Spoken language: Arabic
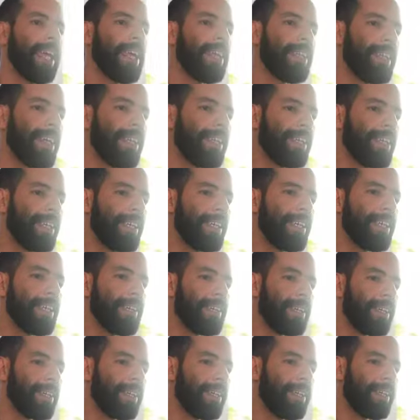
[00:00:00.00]
يعني آه،
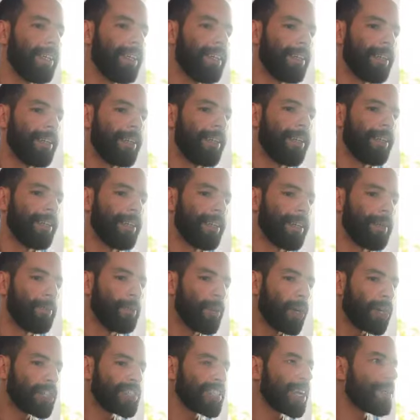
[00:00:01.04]
آه،
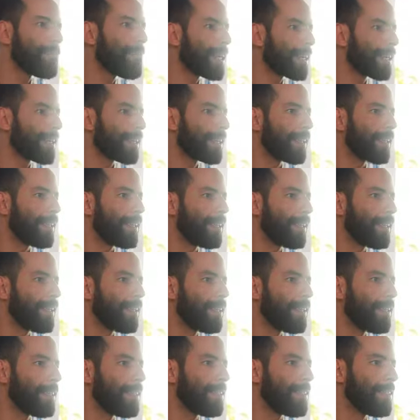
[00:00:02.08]
مختبر
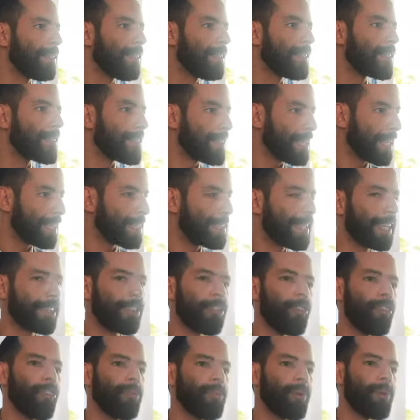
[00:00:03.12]
آه، السياسات
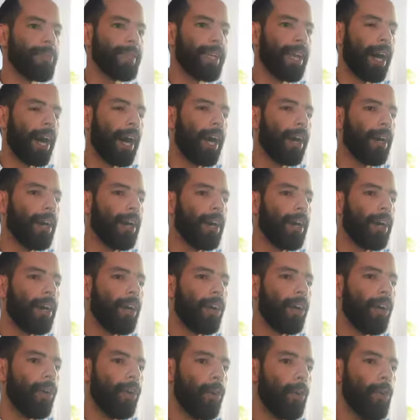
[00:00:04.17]
العموميه
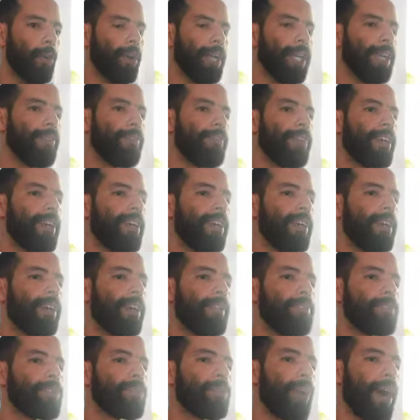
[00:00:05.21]
واللي فيه
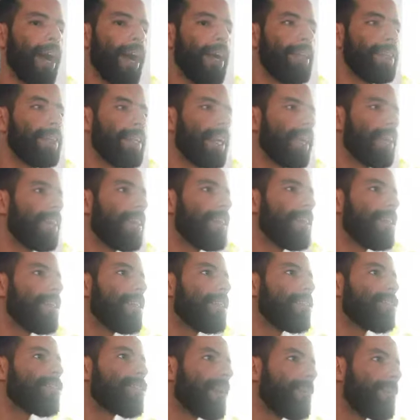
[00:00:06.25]
مجموعه ديال
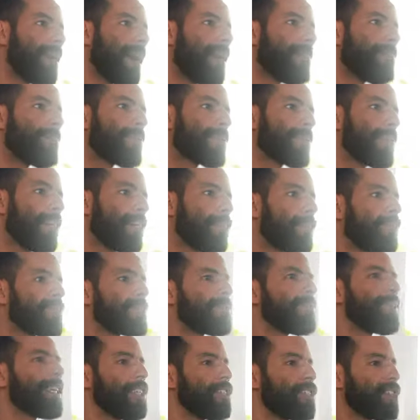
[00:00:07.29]
الشباب كانوا في
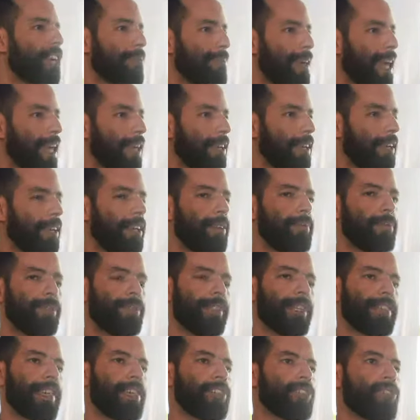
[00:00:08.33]
تمرين جماعي
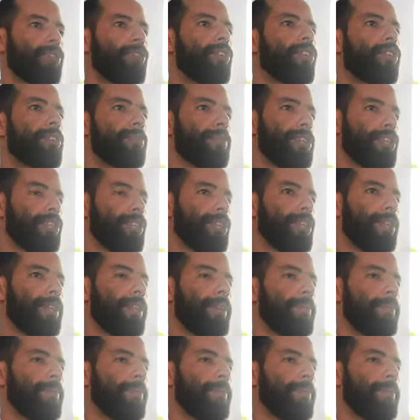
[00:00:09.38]
لمده اشهر باش